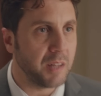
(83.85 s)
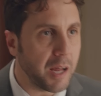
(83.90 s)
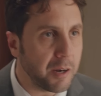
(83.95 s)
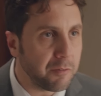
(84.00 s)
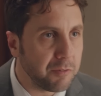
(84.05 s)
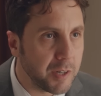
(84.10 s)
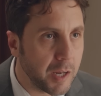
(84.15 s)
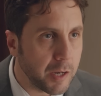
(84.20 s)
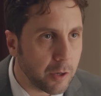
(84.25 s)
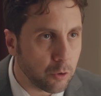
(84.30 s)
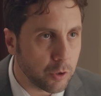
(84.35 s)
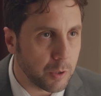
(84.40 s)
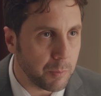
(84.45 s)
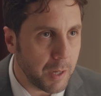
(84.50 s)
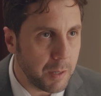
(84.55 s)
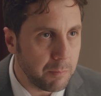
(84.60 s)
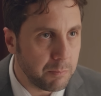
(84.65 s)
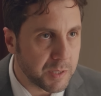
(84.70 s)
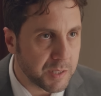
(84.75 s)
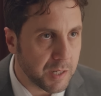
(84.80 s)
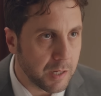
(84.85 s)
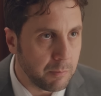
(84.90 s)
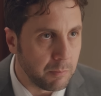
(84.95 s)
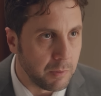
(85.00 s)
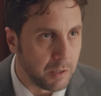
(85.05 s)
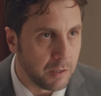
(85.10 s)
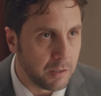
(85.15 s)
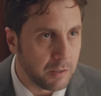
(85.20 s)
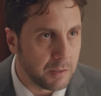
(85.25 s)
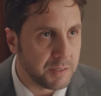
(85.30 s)
ده عارف إن أنا كنت بحب
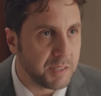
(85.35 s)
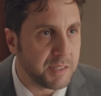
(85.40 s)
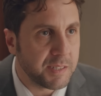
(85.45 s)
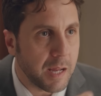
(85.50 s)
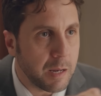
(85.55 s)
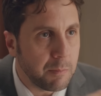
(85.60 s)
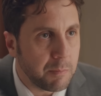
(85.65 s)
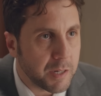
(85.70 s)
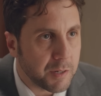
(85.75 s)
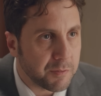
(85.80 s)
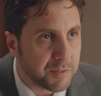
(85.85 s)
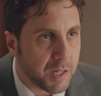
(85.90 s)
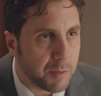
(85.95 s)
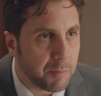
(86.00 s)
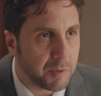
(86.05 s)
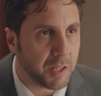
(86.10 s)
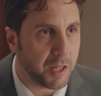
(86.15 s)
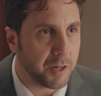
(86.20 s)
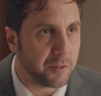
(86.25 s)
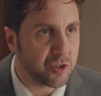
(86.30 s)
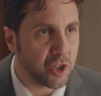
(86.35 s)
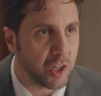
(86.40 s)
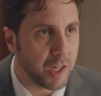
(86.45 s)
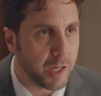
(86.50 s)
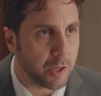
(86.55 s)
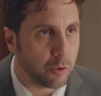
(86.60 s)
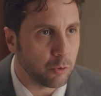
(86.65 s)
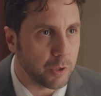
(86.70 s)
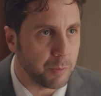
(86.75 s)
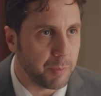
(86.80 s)
سلمى دي سلمى نفسها ما تعرفش إن
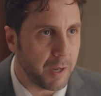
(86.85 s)
أنا كنت